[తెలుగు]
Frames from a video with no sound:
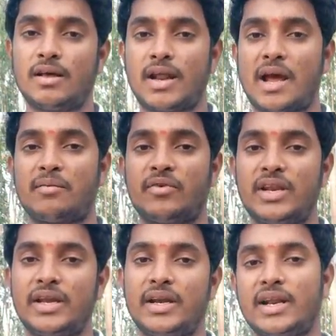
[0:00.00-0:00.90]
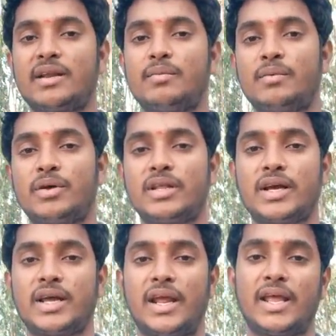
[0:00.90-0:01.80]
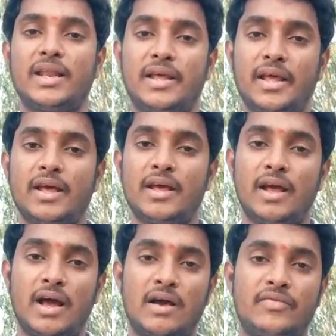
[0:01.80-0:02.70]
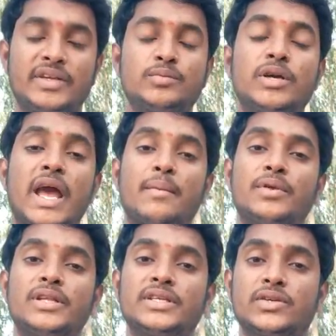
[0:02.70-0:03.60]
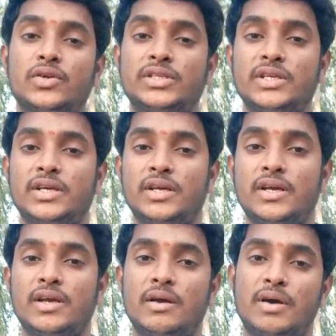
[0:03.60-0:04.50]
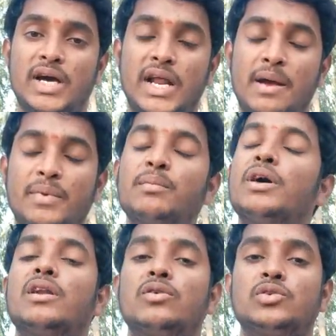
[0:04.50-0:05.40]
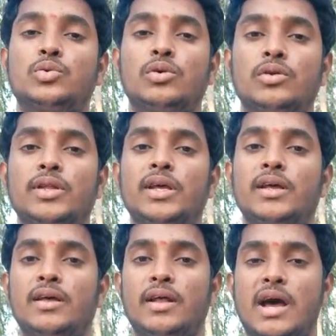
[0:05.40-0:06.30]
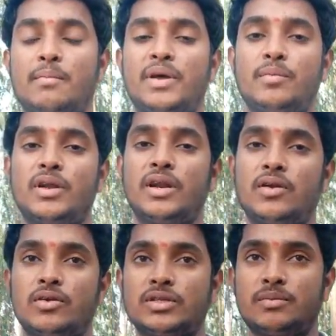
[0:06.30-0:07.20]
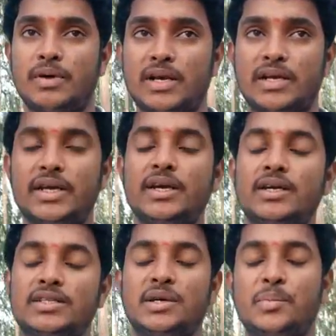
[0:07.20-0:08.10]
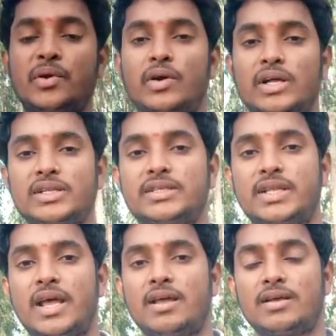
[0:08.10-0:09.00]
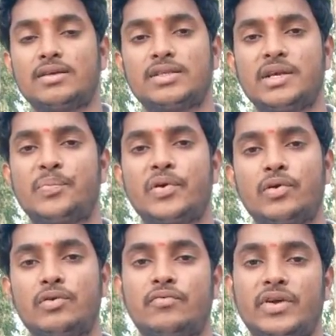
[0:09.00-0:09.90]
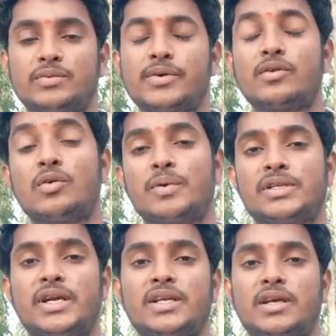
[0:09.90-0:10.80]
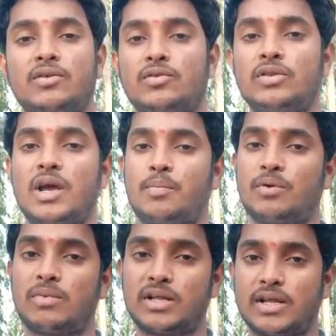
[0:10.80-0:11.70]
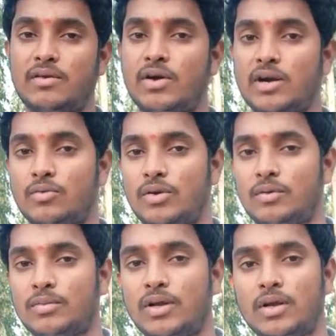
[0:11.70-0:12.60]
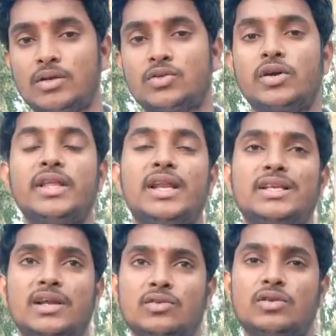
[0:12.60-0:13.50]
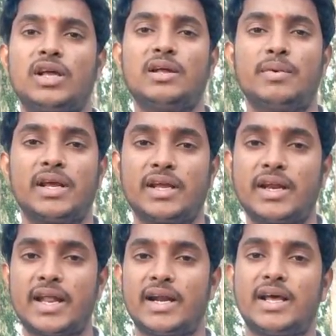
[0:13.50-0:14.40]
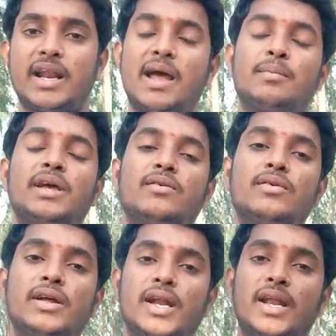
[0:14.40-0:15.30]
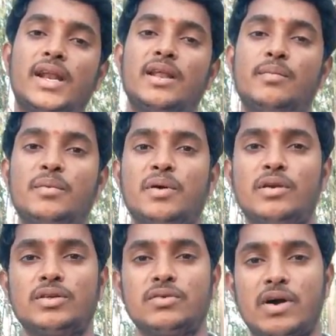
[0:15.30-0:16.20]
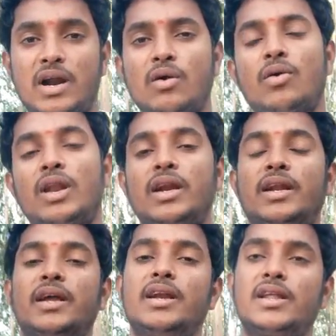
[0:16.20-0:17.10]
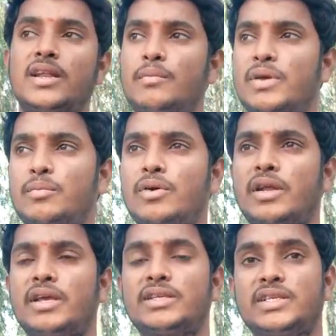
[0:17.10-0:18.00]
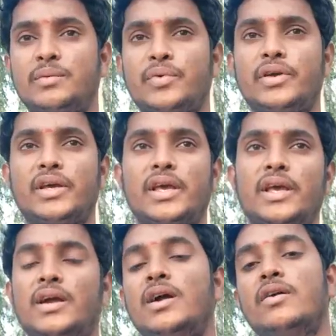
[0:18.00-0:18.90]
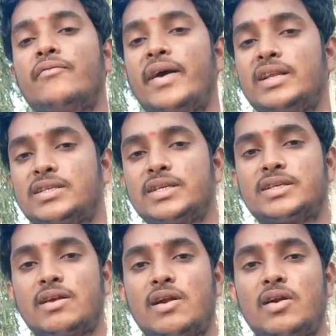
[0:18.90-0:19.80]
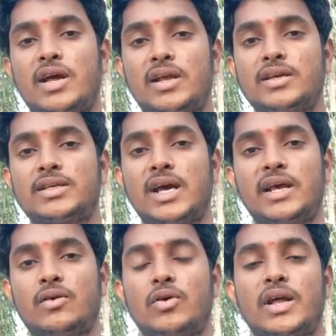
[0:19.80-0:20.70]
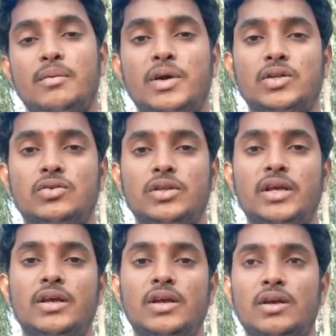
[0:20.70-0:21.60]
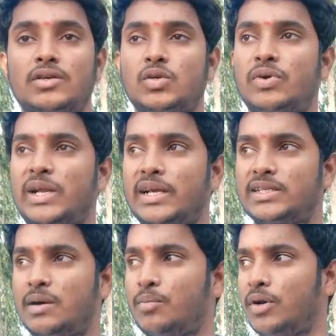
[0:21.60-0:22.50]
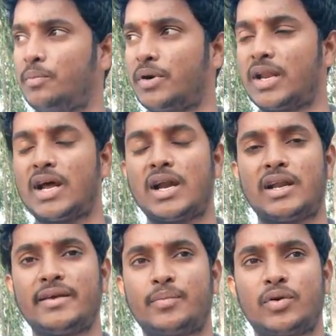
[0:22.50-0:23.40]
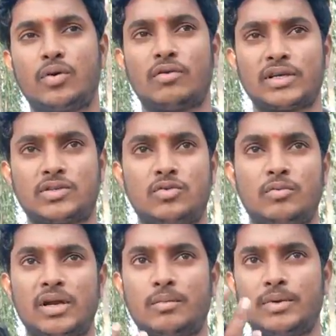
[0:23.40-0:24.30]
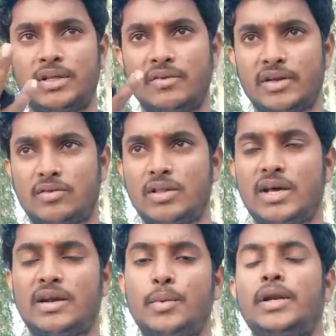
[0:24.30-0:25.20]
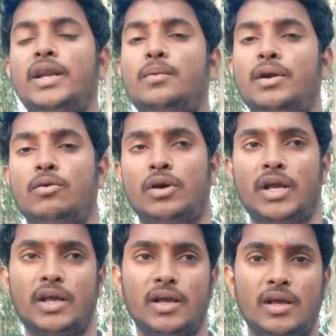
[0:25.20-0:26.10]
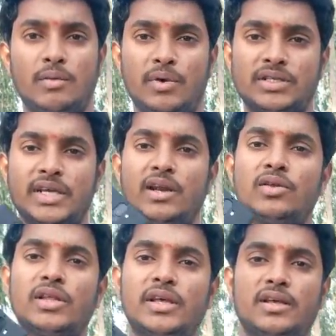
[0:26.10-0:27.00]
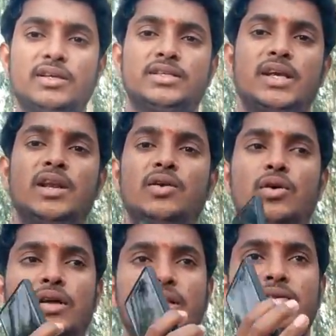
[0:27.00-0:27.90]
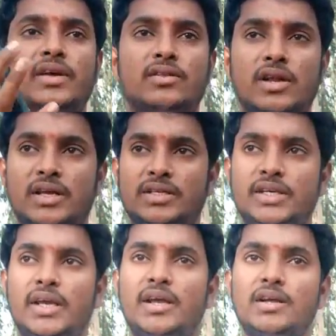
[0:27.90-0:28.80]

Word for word: ర్యామ్ వెళ్ళి ఇంటర్నల్ మెమరీ దగ్గరికి వెళ్ళి ఆ ఫేస్బుక్ యాప్ని తీసుకొచ్చి ర్యామ్ మెమరీలో ఉంచుకుంటుంది ర్యామ్ మెమరీలో నుంచి మనకి సిపియుకి అందిస్తే సిపియు ఫేస్బుక్ని ఓపెన్ చేయడం జరుగుతుంది అప్పుడు మనం దాన్ని వాడుకుంటాం సో ఇది ఎలా జరుగుతుందంటే మనకి డైరెక్ట్గా ర్యామ్ లేకుండా ఇంటర్నల్ మెమరీ నుంచి వాడుకోవాలంటే ఇంటర్నల్ మెమరీకి సిపిఐకి ఫైల్స్ తీసుకురావడానికి చాలా ఎక్కువ టైం పడుతుంది సో ఫర్ ఎగ్జాంపుల్ ఇప్పుడు ఎలా అంటే ఇప్పుడు ఒక వస్తువు మనం ఇద్దరు వ్యక్తుల దగ్గర పెట్టినాం అనుకోండి ఇప్పుడు ఈ సెల్ ఉంది ఈ సెల్ ఒక ఇద్దరు వ్యక్తులకు ఇచ్చి